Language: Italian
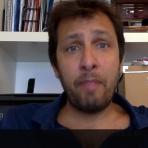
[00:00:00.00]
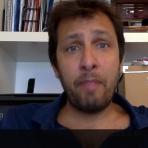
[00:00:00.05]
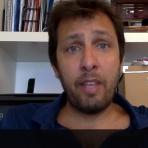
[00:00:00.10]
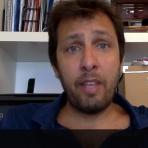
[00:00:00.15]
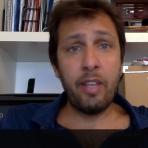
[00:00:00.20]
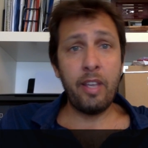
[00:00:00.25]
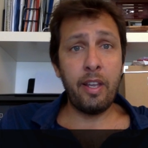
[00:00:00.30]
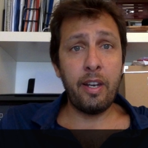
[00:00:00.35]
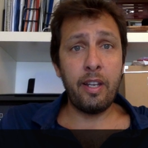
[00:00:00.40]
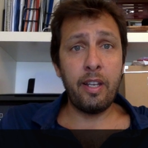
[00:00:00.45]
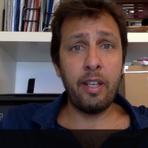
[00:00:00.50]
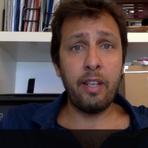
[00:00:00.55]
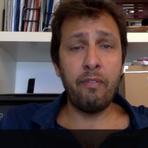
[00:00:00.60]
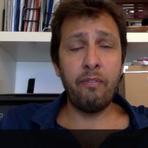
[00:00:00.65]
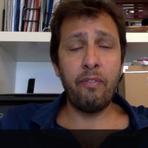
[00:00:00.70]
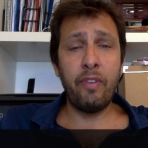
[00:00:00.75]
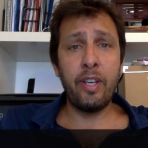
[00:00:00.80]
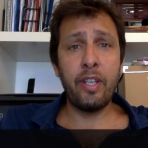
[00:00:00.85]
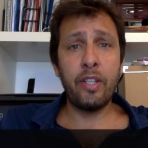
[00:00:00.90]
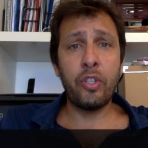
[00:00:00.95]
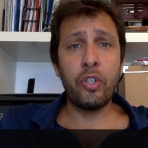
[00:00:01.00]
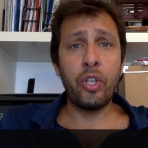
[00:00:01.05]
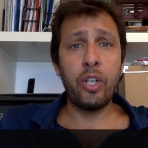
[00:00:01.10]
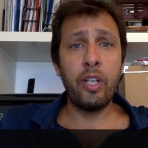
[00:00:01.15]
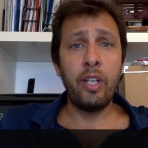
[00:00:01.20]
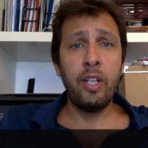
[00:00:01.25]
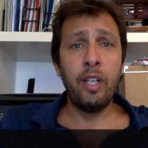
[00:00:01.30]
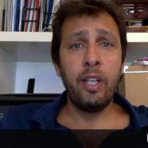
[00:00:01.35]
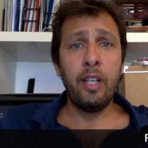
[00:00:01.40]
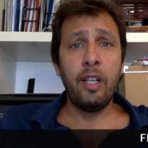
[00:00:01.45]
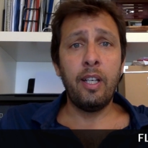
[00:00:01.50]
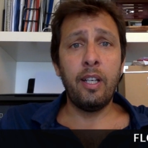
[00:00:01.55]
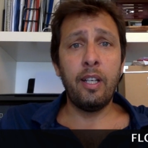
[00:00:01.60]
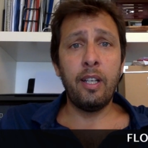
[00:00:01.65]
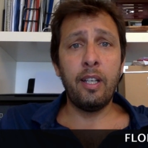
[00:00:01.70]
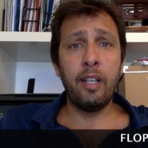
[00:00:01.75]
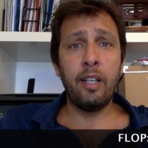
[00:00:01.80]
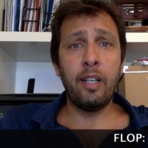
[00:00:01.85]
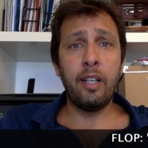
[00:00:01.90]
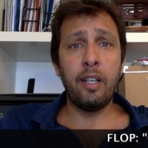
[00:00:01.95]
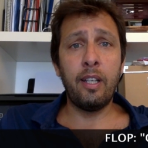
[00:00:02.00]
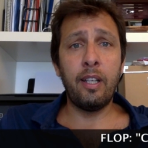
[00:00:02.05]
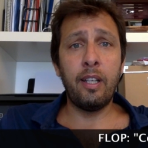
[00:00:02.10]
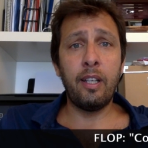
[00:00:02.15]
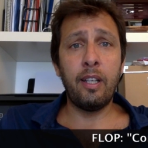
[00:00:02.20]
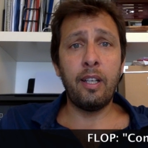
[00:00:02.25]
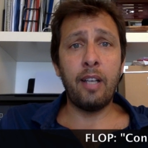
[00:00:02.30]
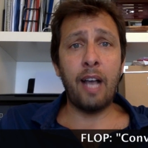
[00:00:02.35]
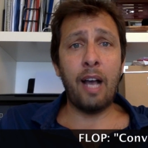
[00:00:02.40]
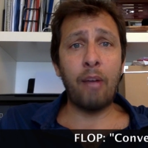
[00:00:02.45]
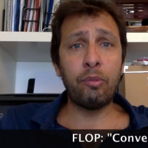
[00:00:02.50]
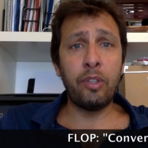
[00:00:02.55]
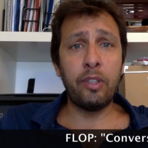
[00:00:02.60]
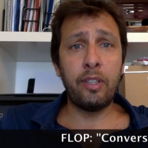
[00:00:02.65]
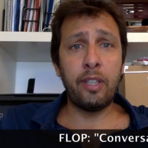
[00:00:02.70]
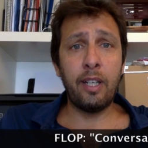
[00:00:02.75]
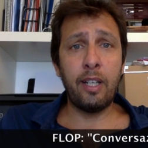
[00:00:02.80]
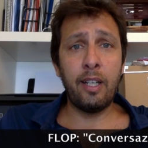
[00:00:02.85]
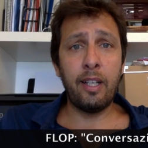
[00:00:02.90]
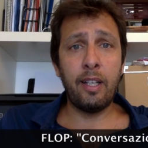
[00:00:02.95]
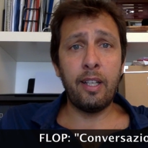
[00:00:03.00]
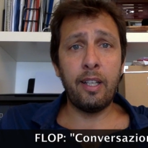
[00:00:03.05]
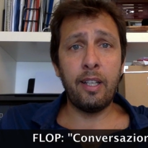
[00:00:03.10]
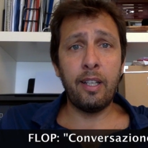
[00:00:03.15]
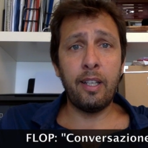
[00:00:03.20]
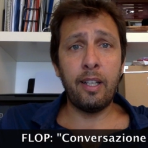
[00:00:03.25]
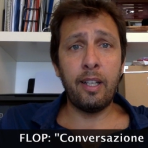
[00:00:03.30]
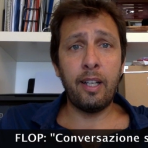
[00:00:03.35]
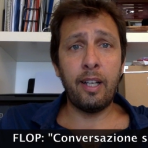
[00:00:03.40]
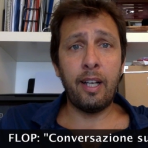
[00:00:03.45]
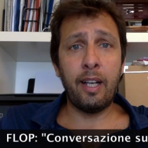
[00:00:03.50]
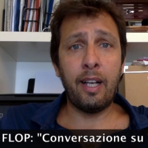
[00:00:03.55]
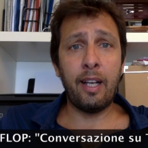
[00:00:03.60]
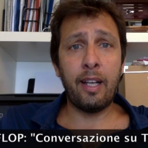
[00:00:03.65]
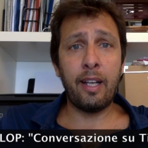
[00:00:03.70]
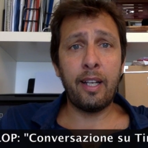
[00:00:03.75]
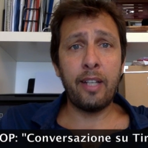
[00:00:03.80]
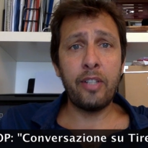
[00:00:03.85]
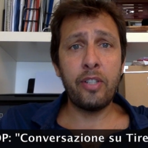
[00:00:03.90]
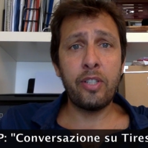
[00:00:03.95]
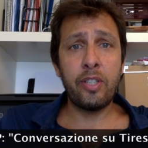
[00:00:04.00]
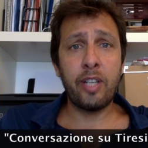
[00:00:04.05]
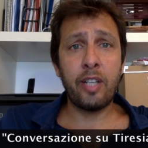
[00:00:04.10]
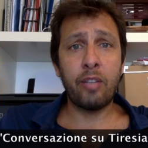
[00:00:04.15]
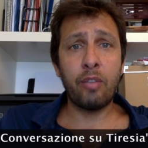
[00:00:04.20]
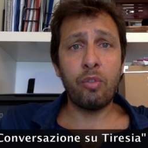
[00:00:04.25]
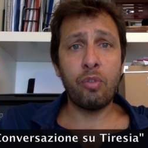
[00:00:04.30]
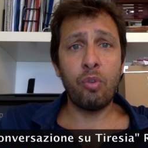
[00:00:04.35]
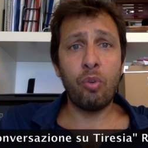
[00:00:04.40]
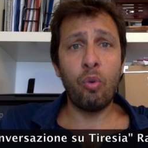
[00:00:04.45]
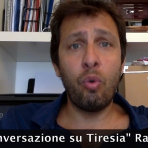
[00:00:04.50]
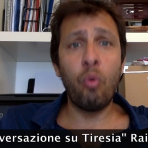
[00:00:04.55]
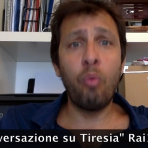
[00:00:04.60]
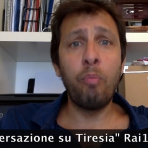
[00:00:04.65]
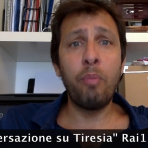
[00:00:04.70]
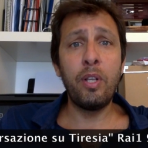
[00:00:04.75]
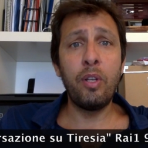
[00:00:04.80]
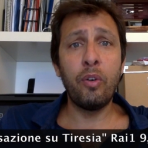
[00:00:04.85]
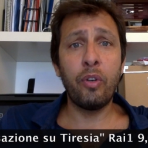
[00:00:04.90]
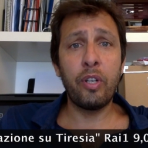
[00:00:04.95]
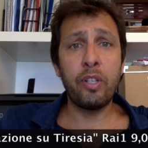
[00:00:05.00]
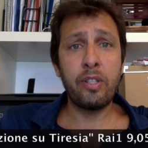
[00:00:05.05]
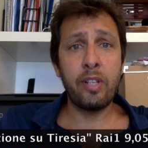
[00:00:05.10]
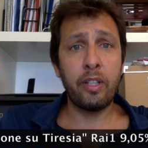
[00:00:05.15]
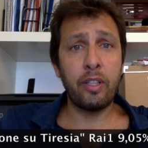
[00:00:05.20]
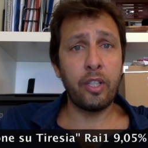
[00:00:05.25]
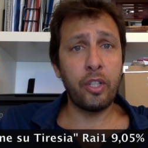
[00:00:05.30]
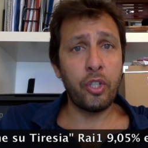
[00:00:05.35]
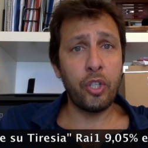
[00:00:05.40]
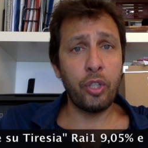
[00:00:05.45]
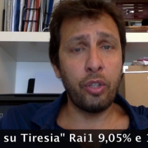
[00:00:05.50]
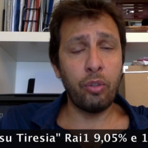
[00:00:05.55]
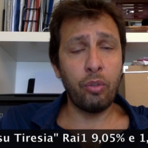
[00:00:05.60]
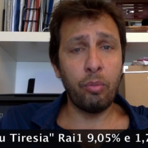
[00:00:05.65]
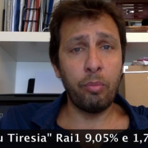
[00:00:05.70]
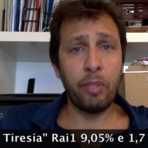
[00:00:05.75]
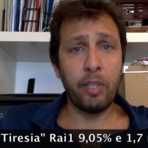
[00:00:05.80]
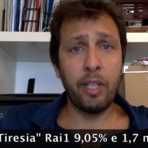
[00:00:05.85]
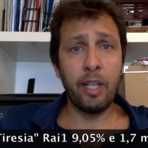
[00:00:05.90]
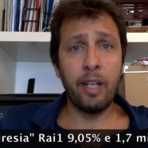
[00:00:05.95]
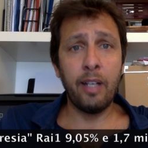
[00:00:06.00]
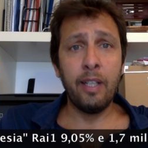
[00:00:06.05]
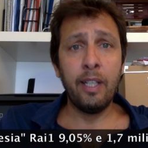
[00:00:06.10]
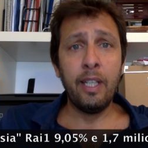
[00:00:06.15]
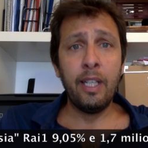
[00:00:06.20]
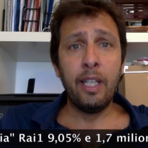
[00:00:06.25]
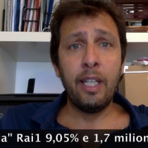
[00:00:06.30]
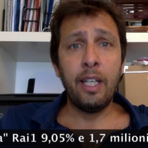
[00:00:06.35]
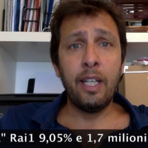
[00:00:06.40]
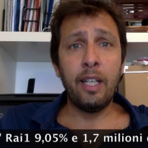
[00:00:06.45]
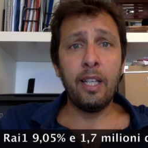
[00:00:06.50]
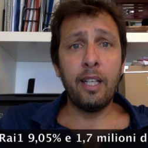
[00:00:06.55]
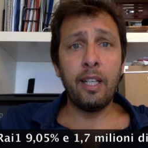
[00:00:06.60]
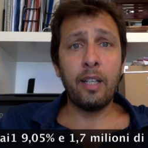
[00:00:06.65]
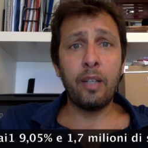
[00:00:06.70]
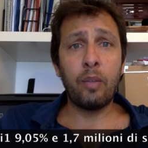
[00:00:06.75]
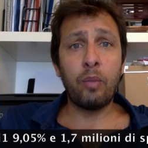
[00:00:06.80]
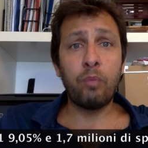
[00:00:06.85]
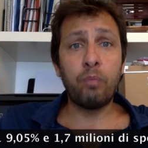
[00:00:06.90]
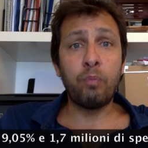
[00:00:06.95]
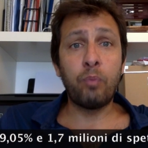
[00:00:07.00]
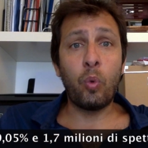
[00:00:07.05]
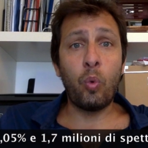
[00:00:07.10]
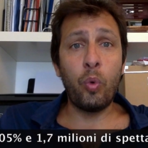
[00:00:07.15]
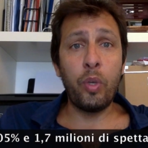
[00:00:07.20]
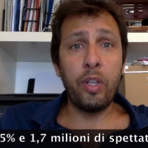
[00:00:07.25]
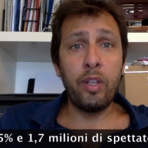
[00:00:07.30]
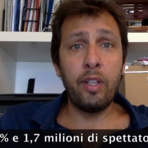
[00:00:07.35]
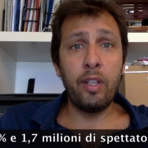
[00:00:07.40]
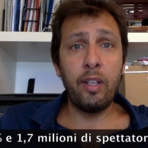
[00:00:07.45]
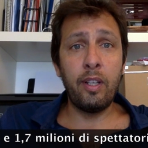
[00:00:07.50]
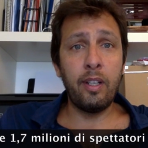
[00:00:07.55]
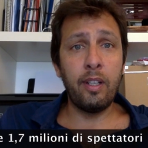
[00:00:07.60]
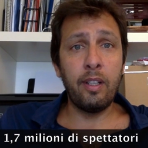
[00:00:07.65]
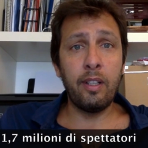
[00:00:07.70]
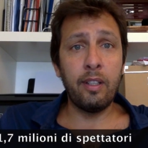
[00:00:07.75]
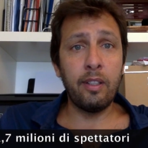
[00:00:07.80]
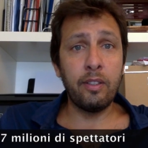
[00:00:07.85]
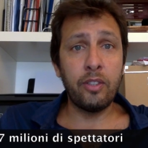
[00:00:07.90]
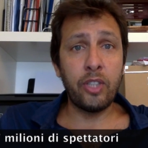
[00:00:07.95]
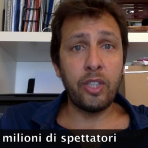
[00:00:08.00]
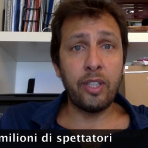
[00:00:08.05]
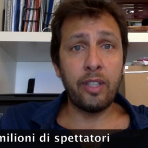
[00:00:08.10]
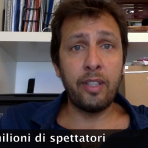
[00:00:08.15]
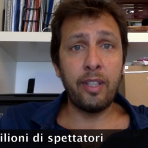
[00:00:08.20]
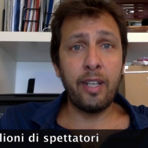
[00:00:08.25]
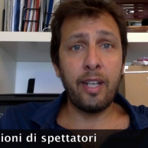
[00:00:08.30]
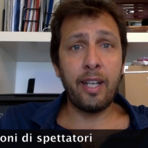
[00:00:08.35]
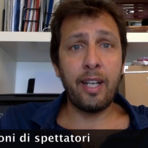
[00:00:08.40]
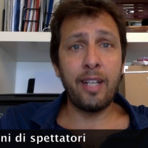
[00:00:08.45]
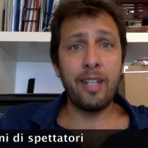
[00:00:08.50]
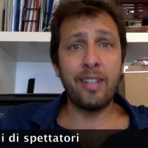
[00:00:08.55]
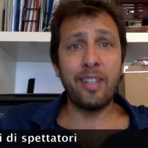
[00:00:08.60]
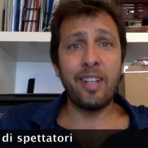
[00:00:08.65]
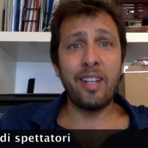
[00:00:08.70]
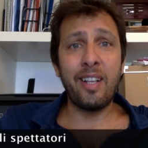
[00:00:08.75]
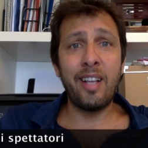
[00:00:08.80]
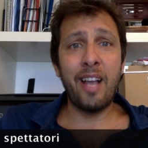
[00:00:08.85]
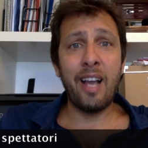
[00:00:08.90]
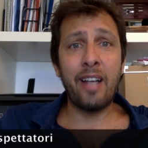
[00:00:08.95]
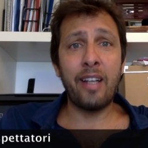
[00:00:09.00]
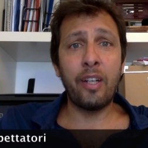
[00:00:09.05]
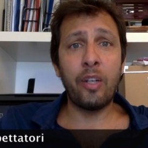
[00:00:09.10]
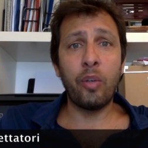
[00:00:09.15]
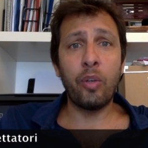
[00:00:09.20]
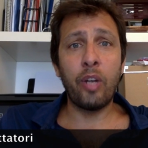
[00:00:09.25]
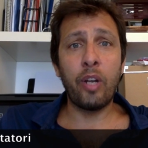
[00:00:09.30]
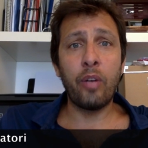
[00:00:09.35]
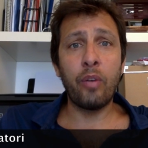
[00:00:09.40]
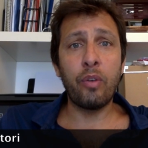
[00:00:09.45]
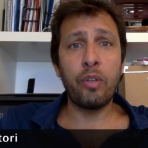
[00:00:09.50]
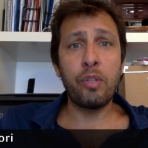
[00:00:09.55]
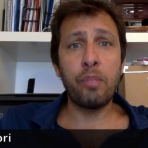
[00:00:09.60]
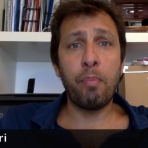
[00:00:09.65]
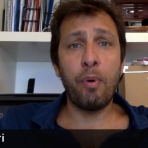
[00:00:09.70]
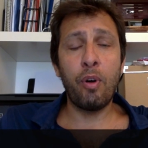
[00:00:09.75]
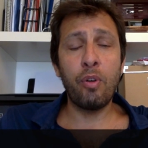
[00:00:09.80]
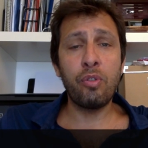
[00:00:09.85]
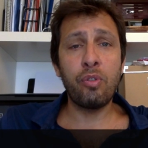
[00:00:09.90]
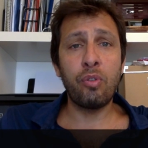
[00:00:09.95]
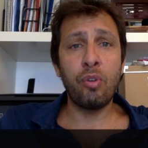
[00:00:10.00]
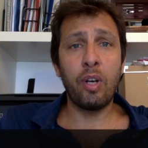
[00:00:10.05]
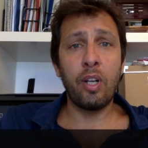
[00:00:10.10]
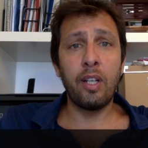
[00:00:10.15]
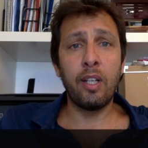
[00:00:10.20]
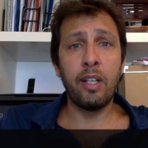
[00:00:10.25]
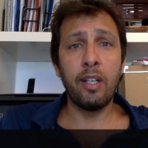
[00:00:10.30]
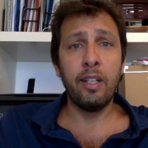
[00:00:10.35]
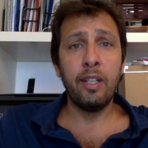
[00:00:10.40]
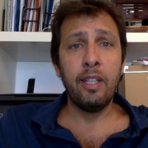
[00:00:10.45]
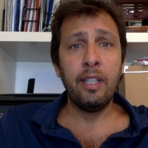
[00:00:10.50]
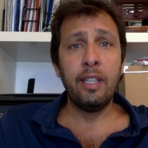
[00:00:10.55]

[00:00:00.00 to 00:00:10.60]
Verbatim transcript: Ieri invece eh, Auditel eh, ha registrato solo 1.700.000. Eh, quindi eh, c'è da dire che gli italiani non hanno risposto al,